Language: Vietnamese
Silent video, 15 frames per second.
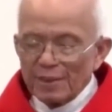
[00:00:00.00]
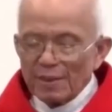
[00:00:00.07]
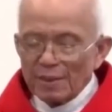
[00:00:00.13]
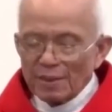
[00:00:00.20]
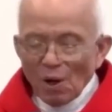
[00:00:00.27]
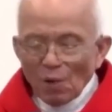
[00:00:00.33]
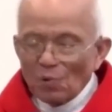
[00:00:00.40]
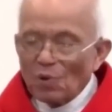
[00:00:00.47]

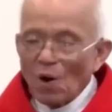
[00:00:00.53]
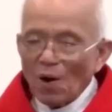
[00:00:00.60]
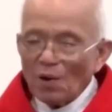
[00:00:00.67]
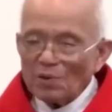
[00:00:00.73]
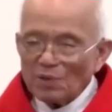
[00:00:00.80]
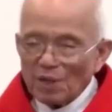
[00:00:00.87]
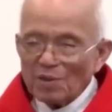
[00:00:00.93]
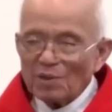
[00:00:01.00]
Đâu đó
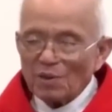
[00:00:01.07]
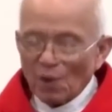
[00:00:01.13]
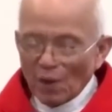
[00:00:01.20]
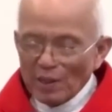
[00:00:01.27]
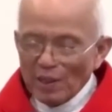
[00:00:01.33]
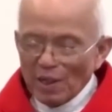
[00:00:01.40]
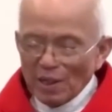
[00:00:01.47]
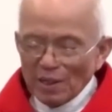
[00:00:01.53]
trên cõi
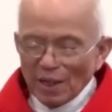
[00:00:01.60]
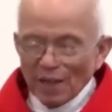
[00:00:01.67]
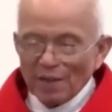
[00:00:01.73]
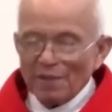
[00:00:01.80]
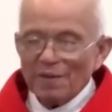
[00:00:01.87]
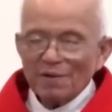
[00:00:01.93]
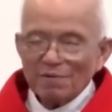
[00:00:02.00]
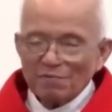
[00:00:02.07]
đời này
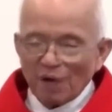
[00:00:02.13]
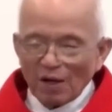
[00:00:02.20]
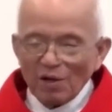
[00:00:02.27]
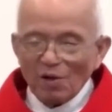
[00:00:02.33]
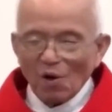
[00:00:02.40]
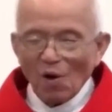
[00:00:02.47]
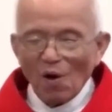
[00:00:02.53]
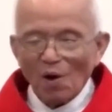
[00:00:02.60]
vẫn
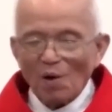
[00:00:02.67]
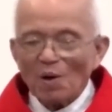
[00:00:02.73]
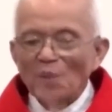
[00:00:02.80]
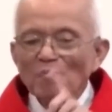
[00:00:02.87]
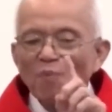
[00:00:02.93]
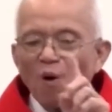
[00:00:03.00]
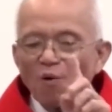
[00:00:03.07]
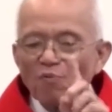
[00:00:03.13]
còn
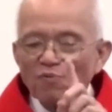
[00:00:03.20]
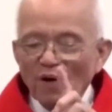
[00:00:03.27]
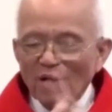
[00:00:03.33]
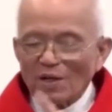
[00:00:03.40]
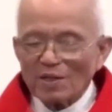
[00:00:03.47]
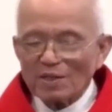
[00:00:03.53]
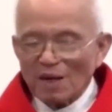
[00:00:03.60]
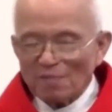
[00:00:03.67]
một
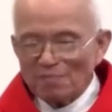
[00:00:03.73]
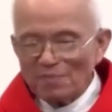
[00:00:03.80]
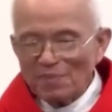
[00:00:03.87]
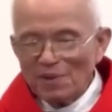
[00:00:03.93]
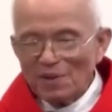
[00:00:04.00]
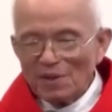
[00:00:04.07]
phần trăm